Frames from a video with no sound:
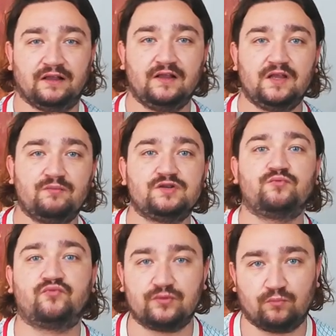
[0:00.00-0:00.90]
dediğimiz bu
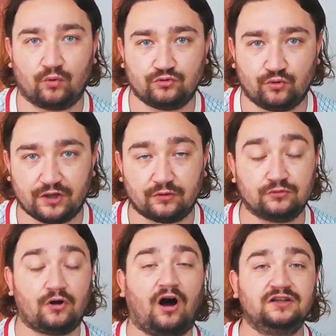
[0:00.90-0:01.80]
futbolcu
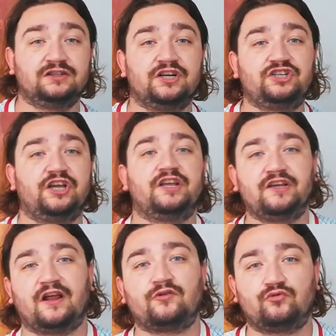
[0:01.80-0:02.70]
Onyekuru alır içeri
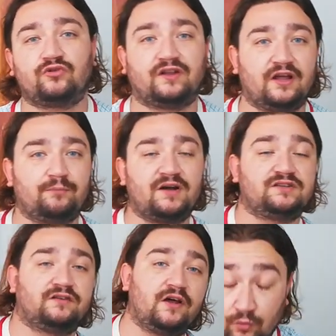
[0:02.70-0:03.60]
girer şut atar pas
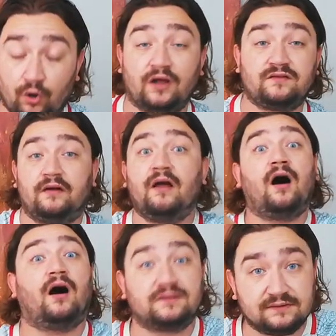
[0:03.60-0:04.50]
atar gol atar
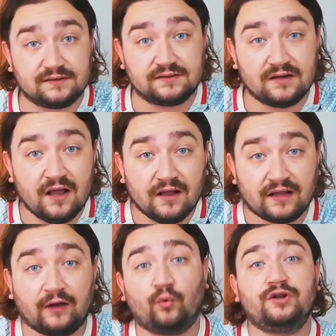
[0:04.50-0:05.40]
attırır.
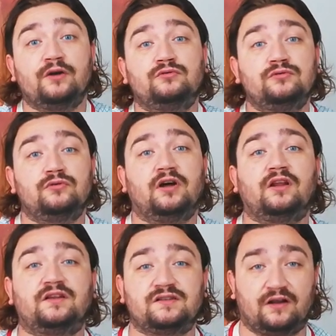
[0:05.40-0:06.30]
Yani Onyekuru
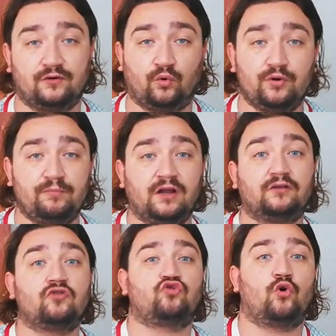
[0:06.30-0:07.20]
Galatasaray oyun
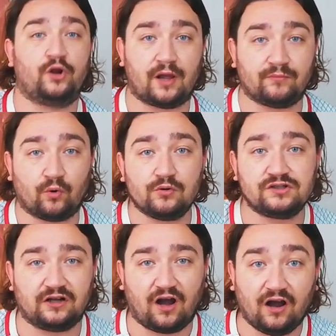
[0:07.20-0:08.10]
planında çok önemli. O
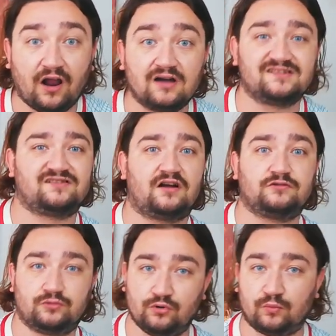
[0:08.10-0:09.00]
yüzden hala ısrar
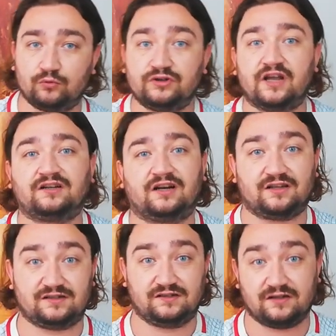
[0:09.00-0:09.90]
sürüyor. Bunu
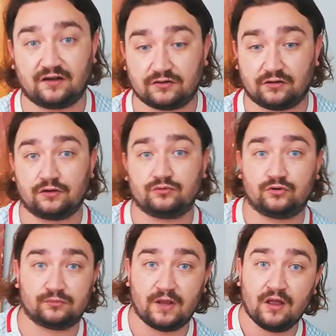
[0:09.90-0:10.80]
tekrardan sizlere
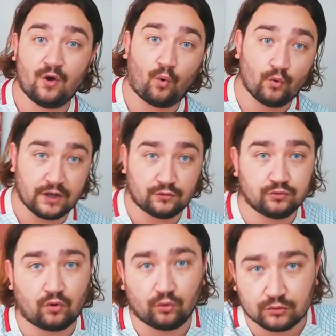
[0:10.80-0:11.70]
hatırlatıyorum.
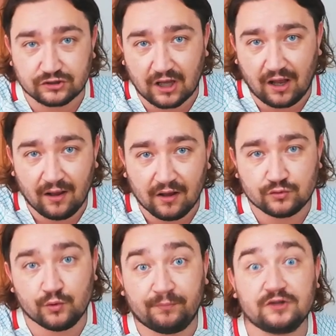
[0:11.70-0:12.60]
Onyekuru olursa
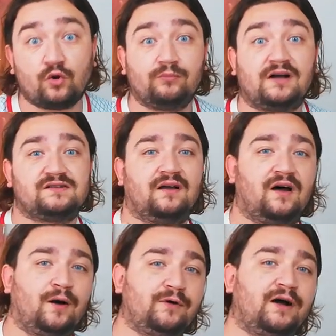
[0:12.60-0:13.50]
sürpriz olmaz.
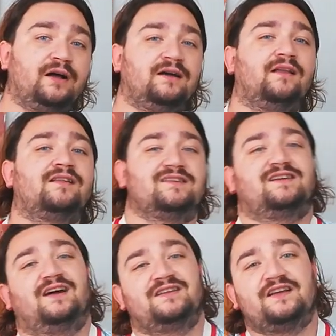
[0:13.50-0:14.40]
Ama
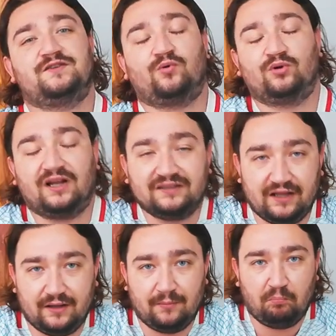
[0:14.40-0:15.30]
Galatasaray'da eksik olan
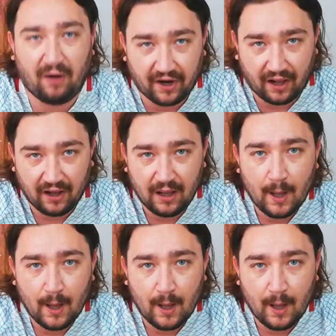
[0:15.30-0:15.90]
ne? Para.